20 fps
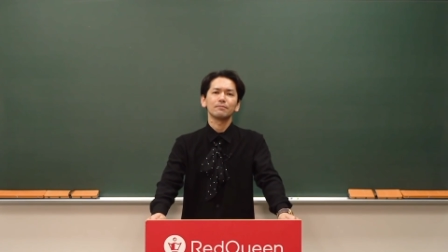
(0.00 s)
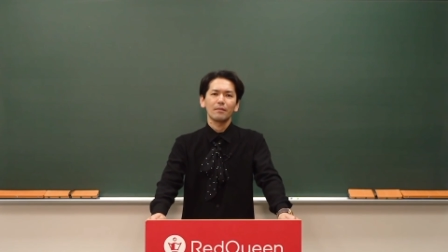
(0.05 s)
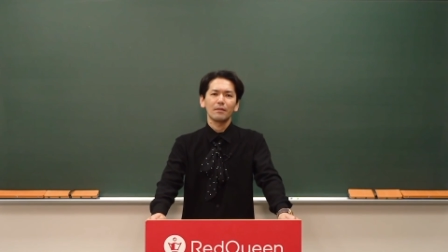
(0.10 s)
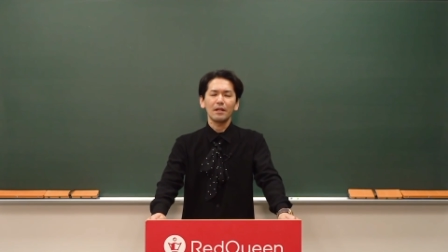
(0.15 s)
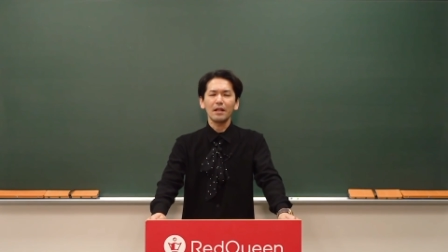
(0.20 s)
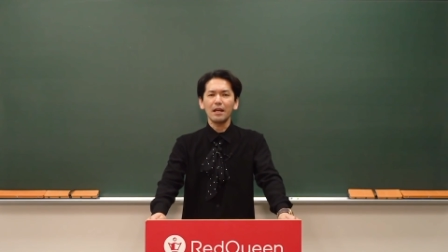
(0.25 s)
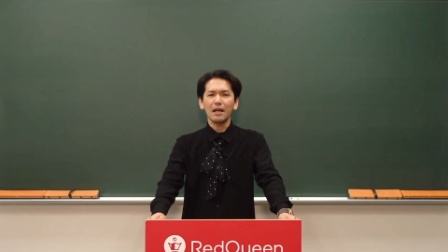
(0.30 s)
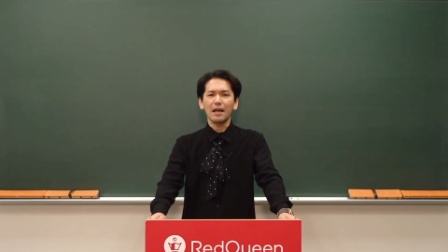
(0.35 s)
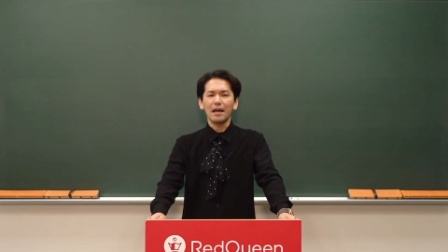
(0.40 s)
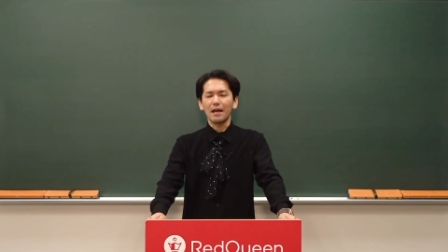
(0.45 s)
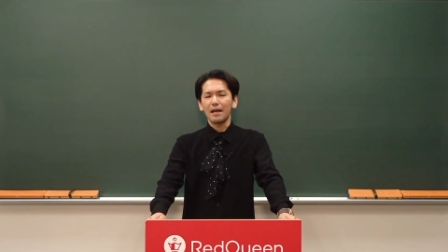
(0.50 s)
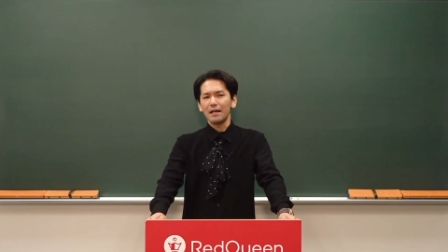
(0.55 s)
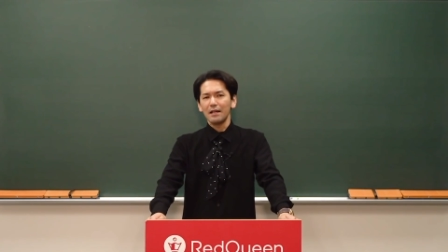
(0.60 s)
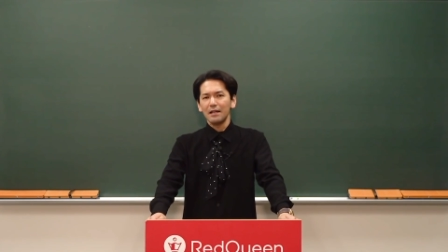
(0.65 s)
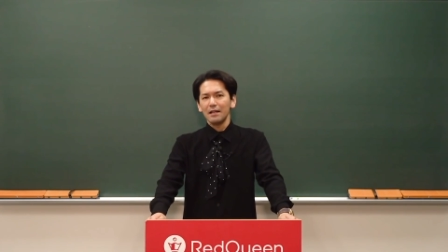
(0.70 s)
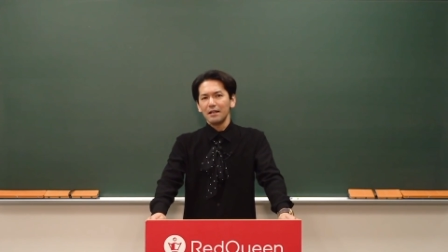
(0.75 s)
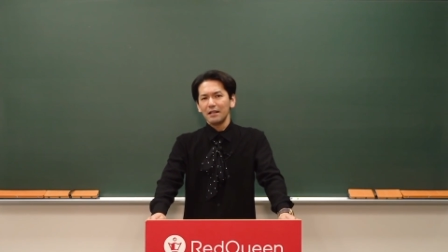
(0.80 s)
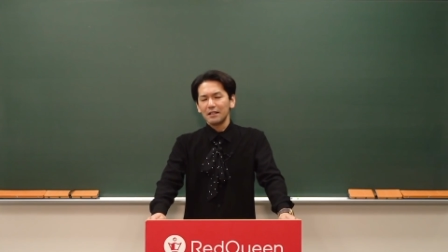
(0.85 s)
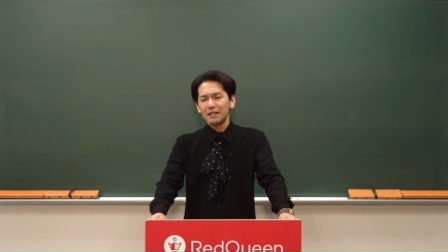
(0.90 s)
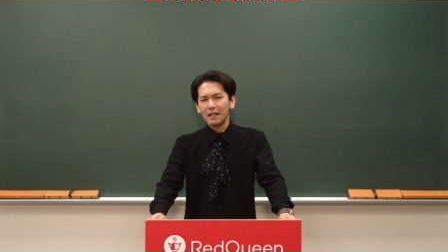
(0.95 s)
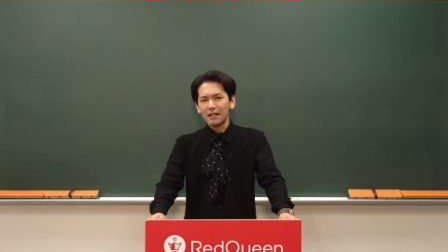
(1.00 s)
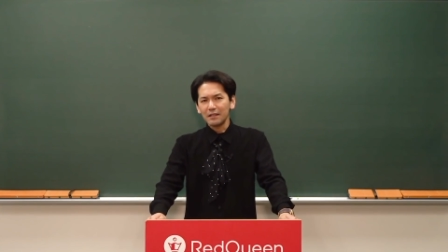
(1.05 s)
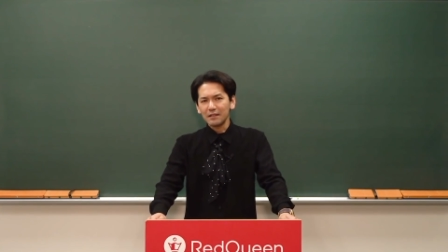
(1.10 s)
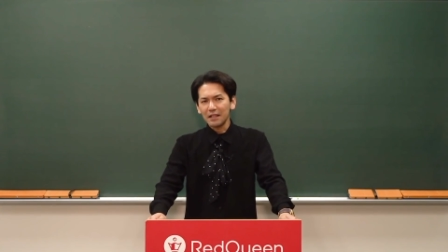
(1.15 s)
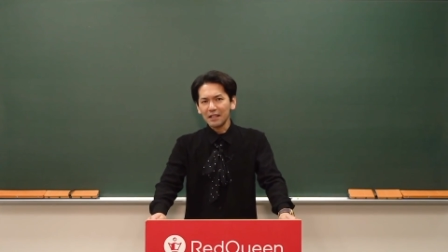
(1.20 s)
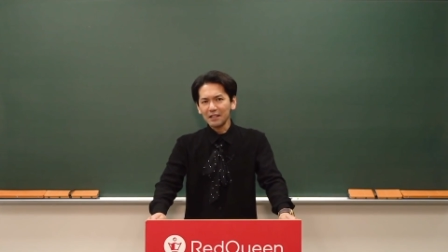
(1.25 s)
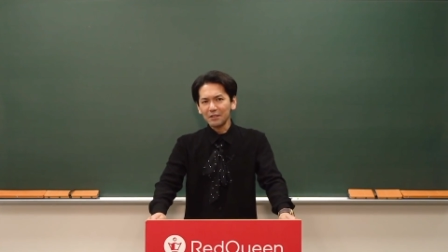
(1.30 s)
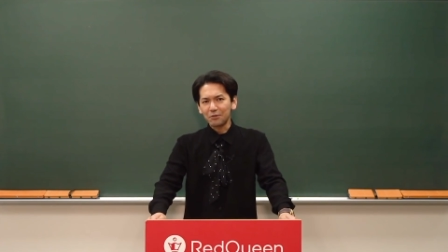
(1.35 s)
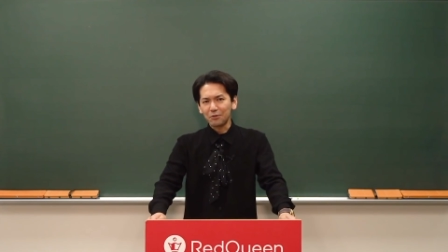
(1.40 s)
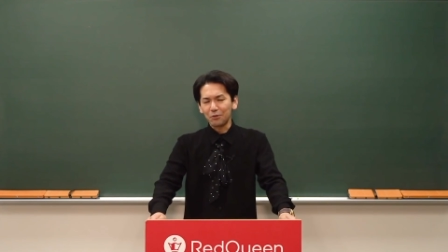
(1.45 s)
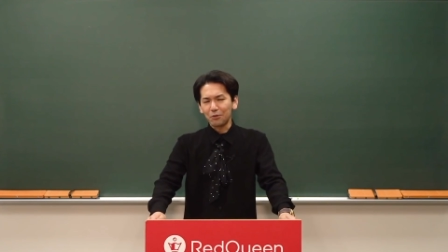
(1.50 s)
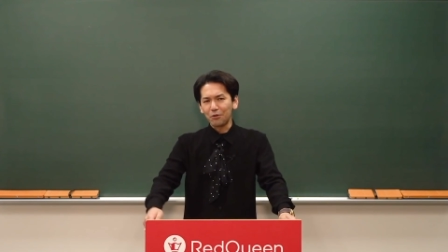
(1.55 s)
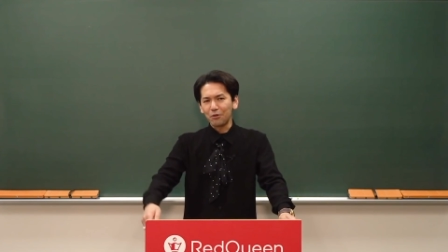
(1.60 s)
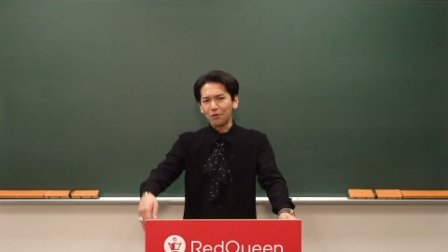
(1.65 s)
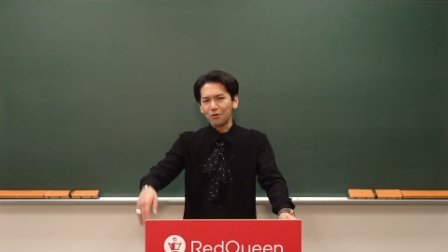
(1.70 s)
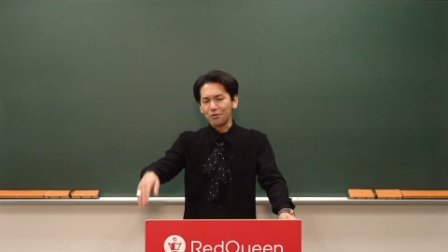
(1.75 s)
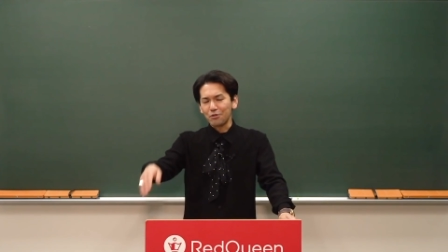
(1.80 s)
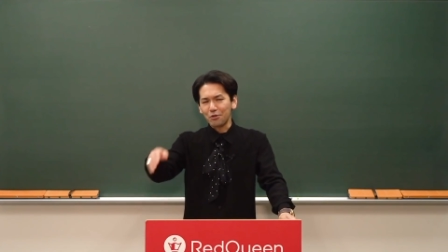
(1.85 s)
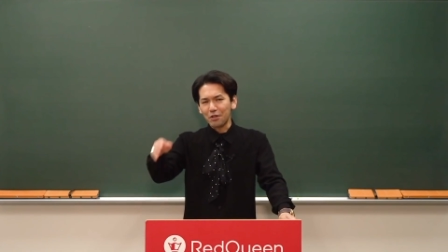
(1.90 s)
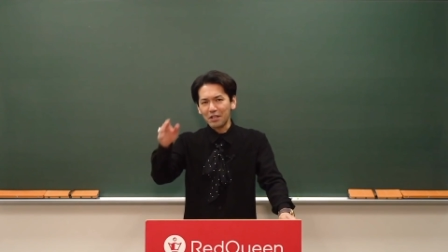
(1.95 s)
で、だんだん
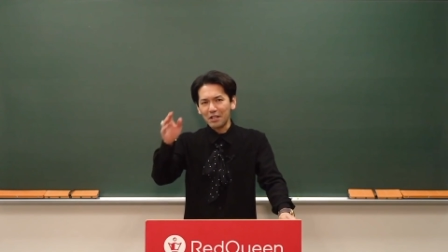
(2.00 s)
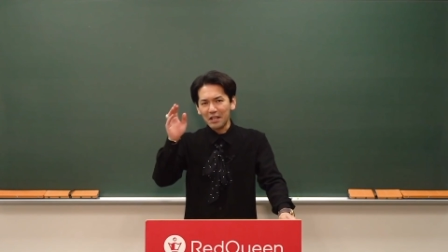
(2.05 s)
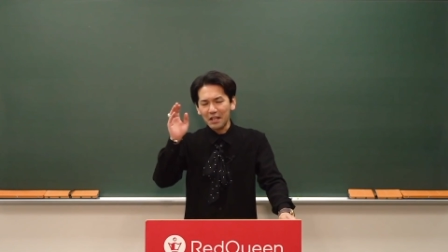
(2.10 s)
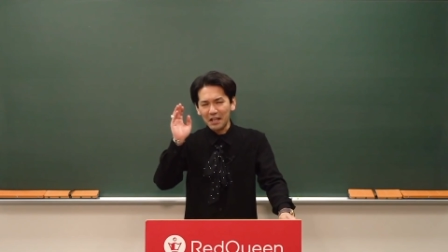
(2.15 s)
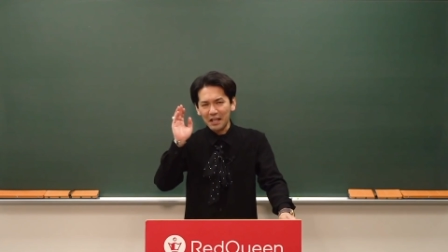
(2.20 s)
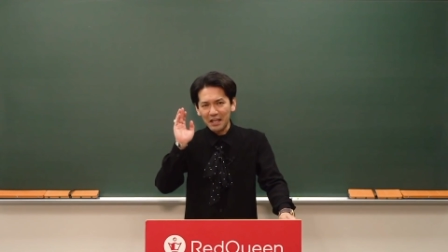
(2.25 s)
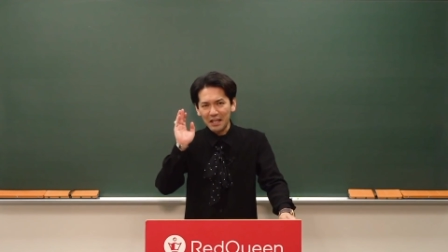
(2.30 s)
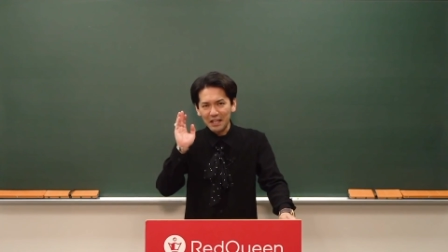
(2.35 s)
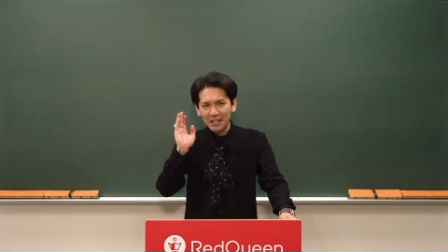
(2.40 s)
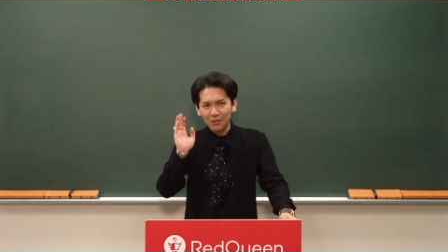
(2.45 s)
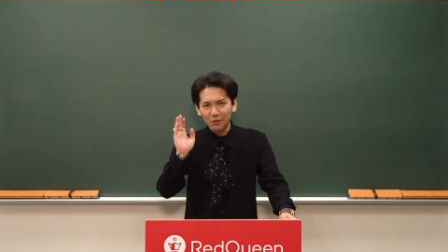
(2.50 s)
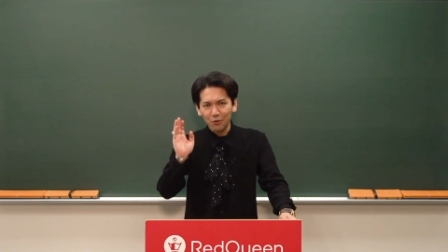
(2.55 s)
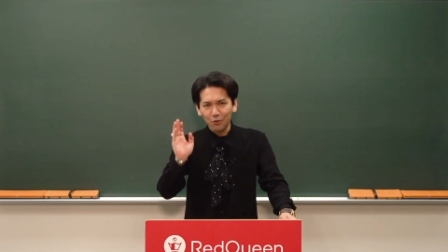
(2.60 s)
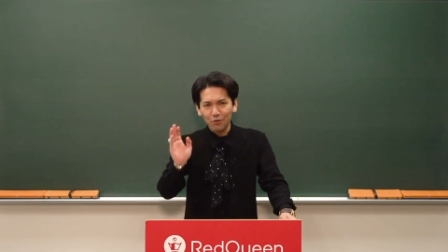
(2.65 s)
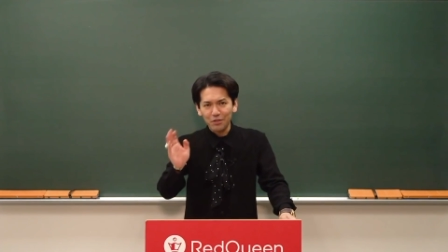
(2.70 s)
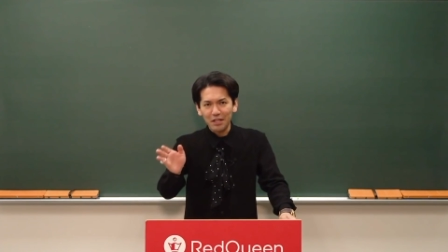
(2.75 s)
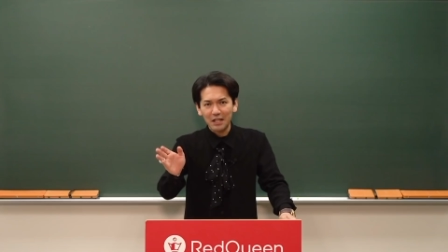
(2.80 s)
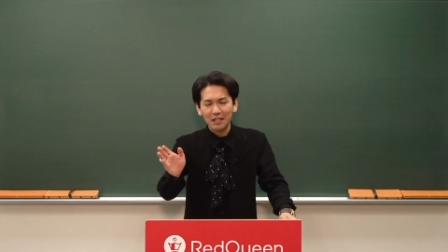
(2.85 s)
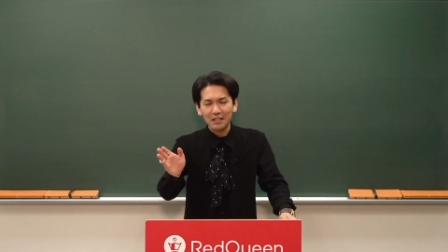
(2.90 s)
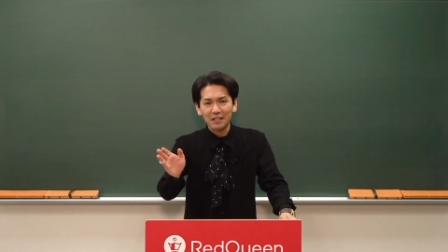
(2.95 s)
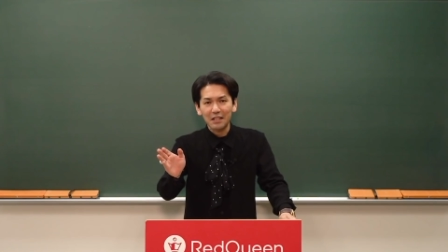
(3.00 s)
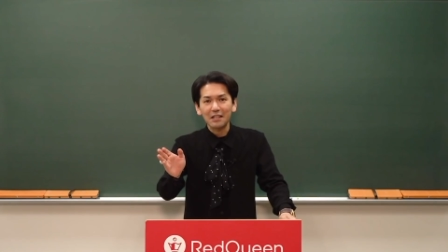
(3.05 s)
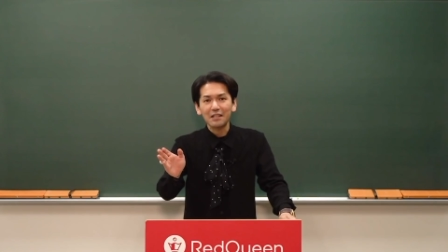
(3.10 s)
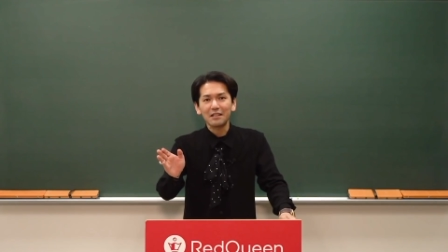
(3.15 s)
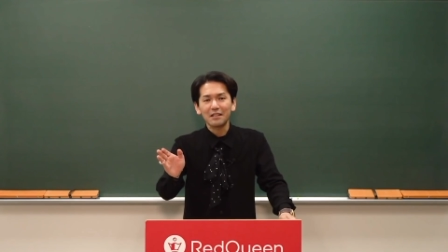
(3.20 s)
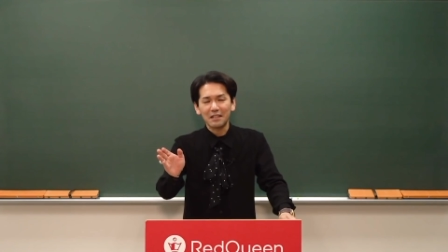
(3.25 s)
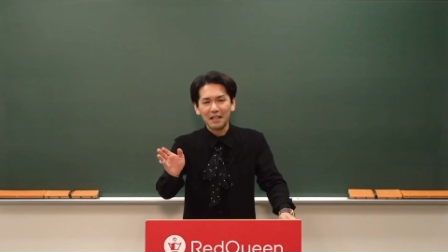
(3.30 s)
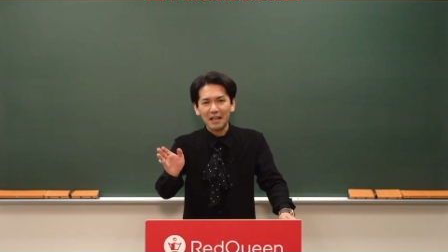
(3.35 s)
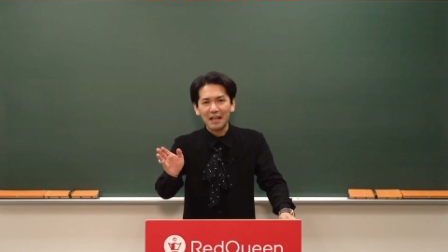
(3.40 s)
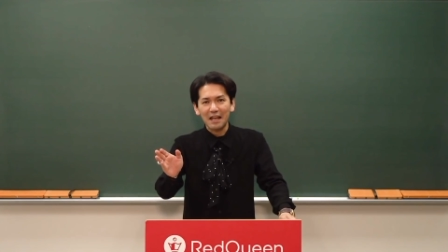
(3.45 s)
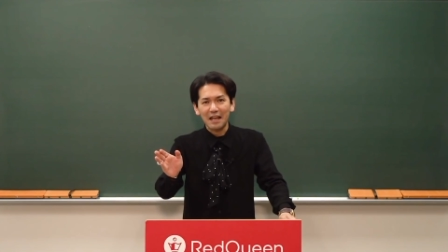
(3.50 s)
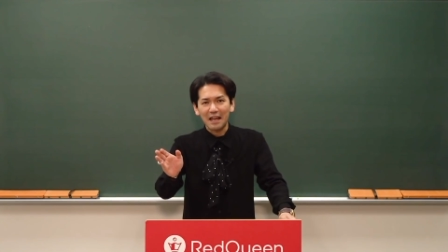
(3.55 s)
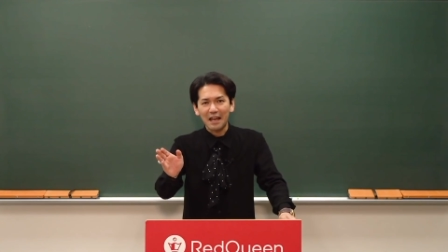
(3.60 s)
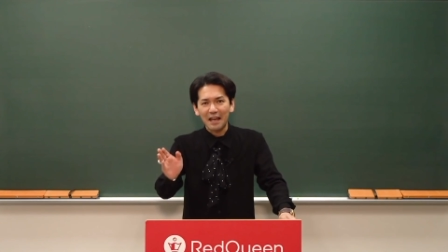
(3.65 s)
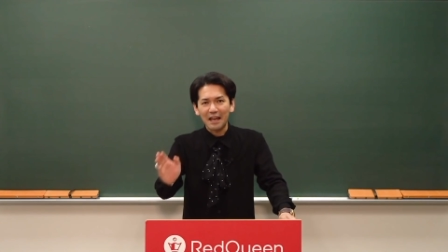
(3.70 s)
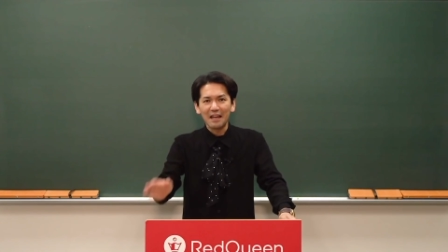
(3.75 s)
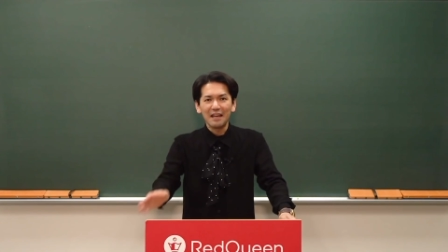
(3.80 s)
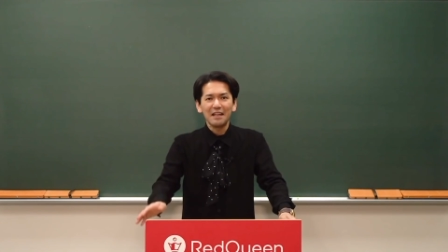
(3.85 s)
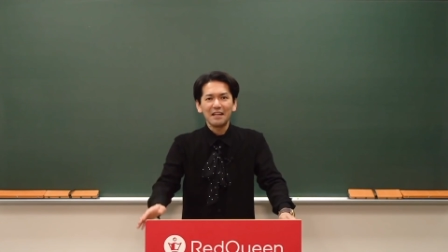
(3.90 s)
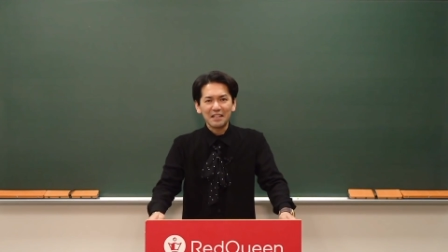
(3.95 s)
とそれに影響されていっ
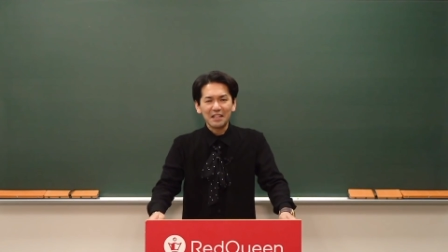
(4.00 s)
て、